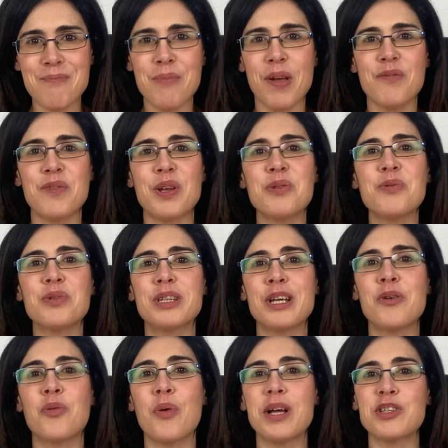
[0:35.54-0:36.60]
e benvenuti
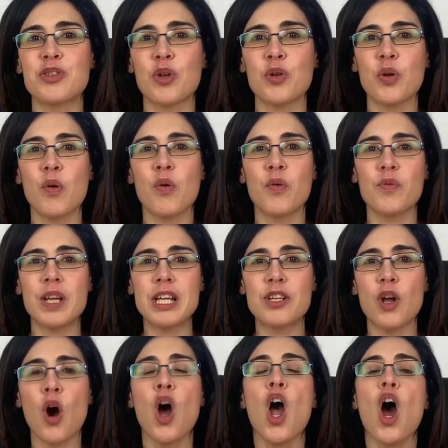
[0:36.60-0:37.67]
in questo nuovo
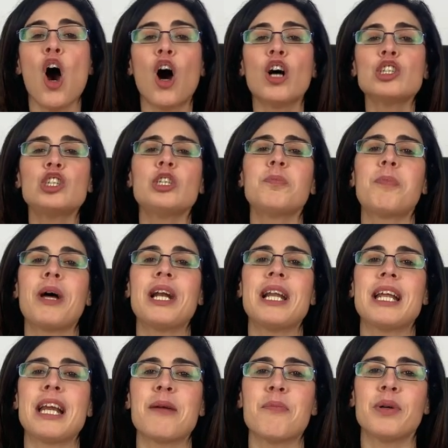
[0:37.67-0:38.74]
video. Oggi
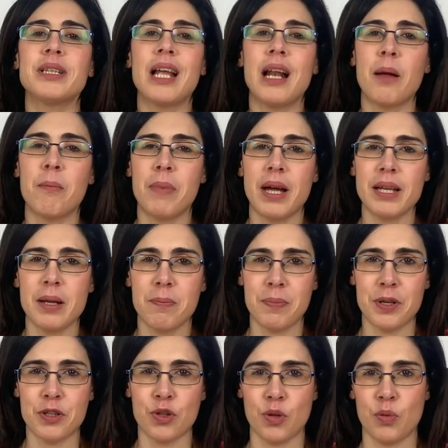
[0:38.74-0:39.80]
parleremo della buyer
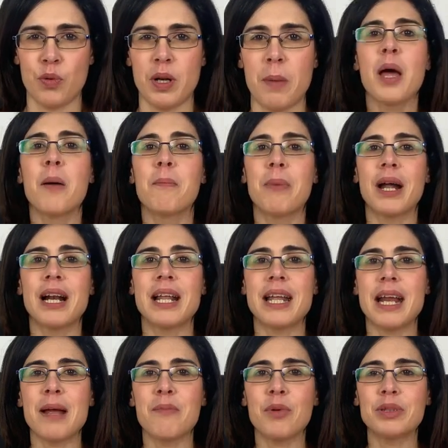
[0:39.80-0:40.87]
persona.
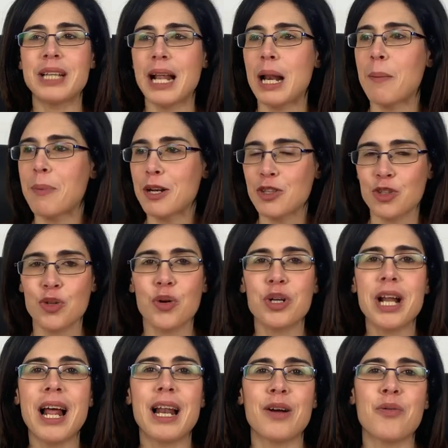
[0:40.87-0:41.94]
Parleremo della
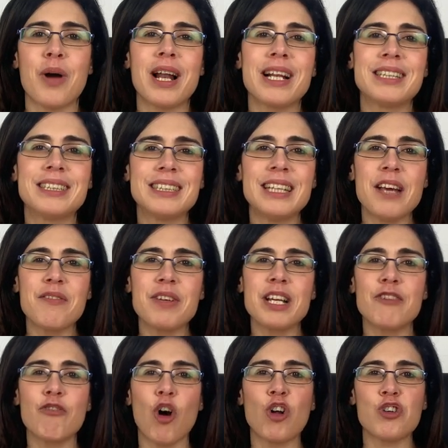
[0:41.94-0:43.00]
persona alla quale ti devi
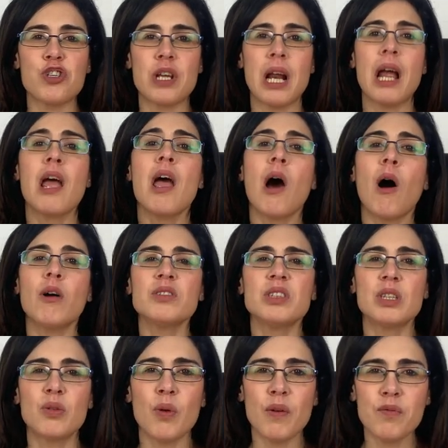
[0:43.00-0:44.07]
rivolgere
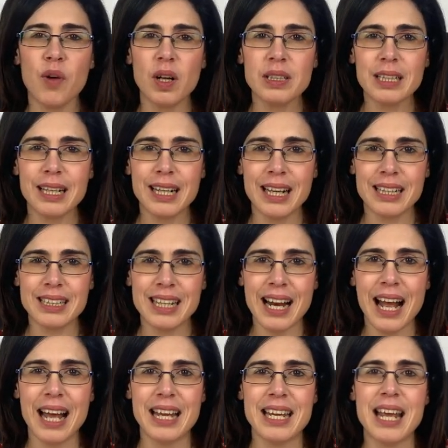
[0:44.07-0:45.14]
ogni qualvolta che
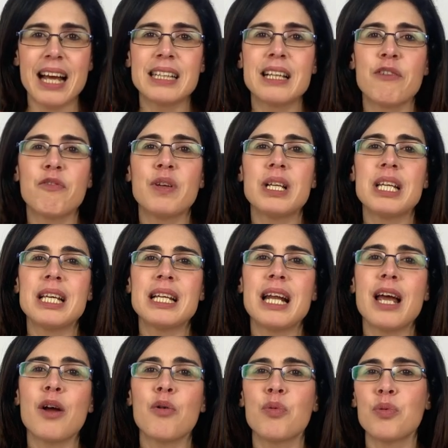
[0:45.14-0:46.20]
andrai a
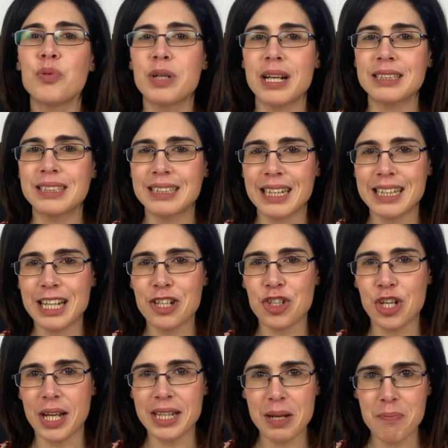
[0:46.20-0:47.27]
definire una
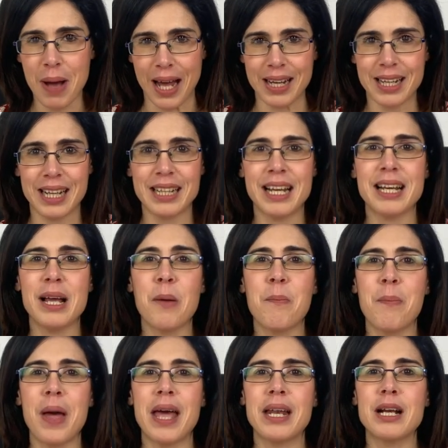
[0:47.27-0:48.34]
strategia di marketing
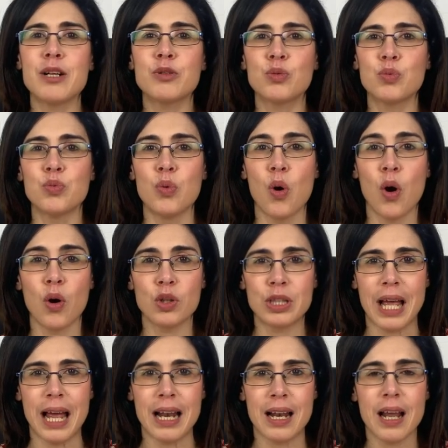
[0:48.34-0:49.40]
per il tuo
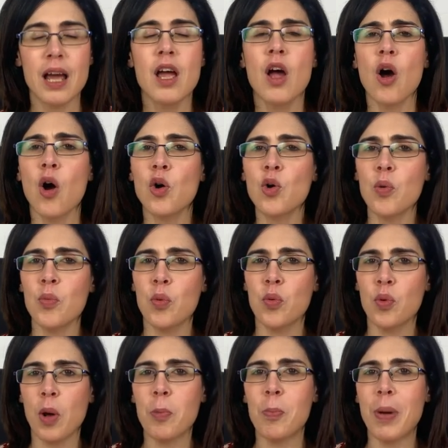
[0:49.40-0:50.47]
hotel o
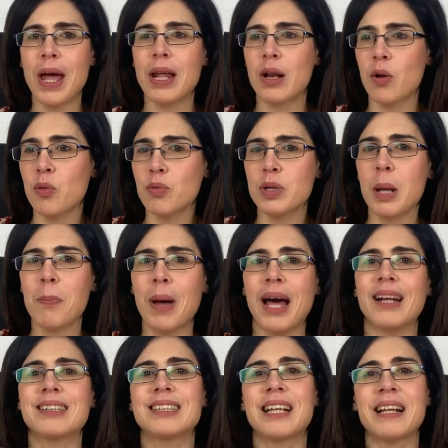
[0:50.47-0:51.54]
comunque per una
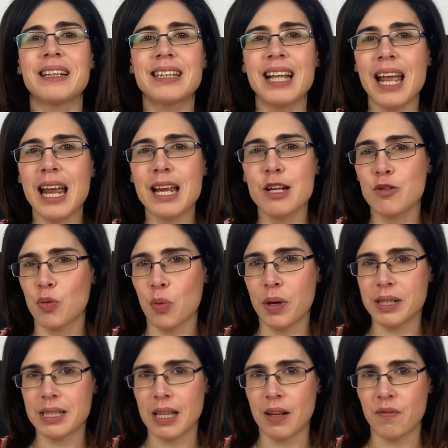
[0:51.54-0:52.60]
parte dei
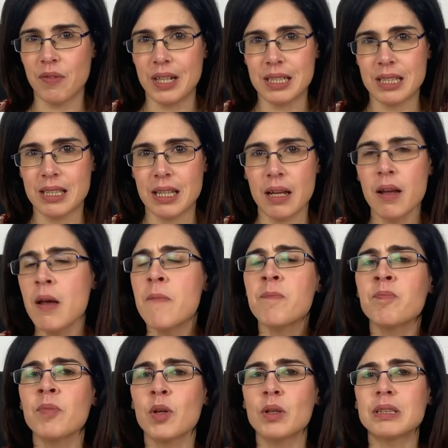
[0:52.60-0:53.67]
tuoi servizi.
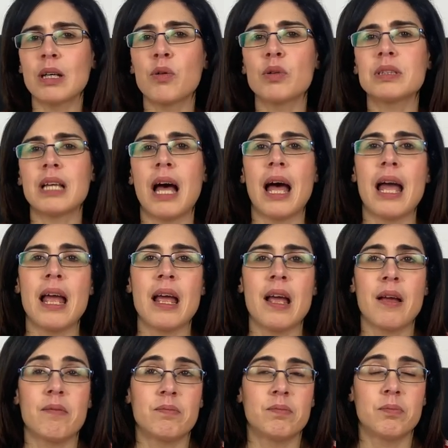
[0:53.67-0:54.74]
Questa cosa
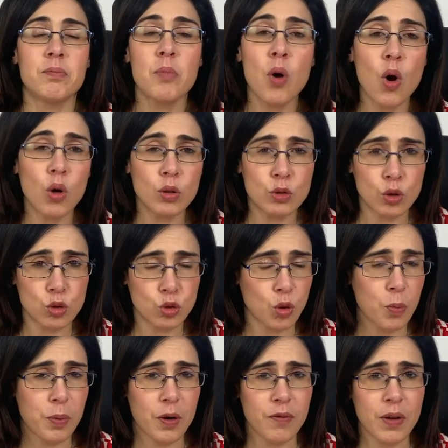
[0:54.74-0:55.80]
è molto
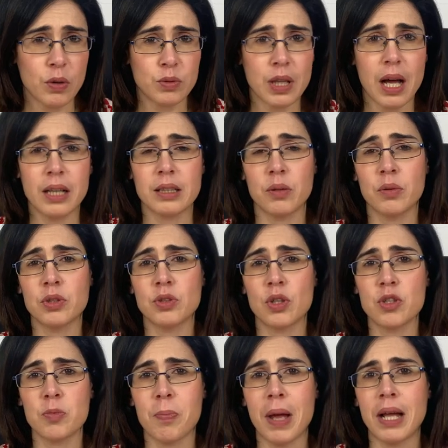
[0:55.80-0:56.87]
sopravvalutata, questo
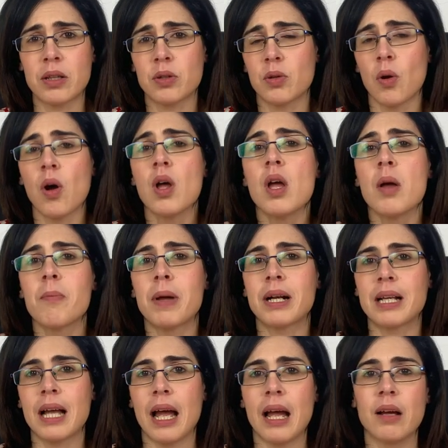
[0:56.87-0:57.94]
aspetto,
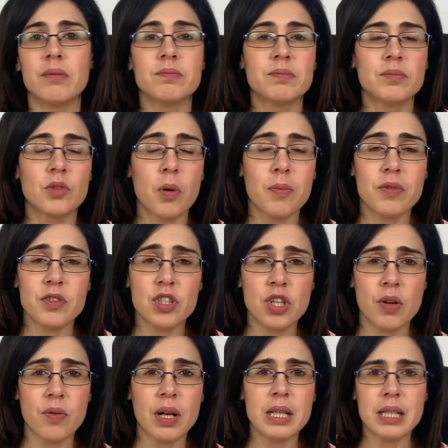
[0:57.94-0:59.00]
perché mm, come
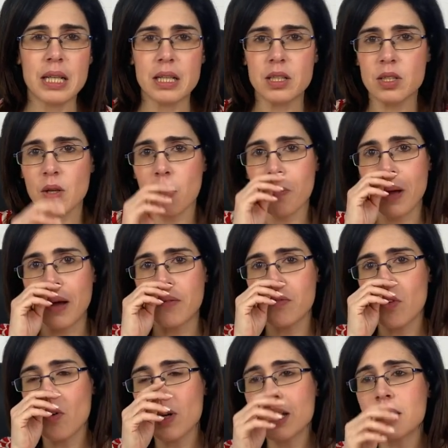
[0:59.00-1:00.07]
dicevo all'inizio, beh,
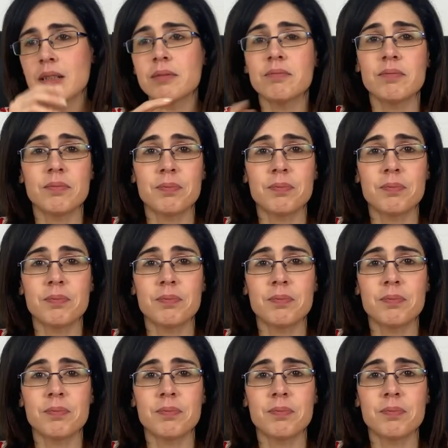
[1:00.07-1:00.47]
voi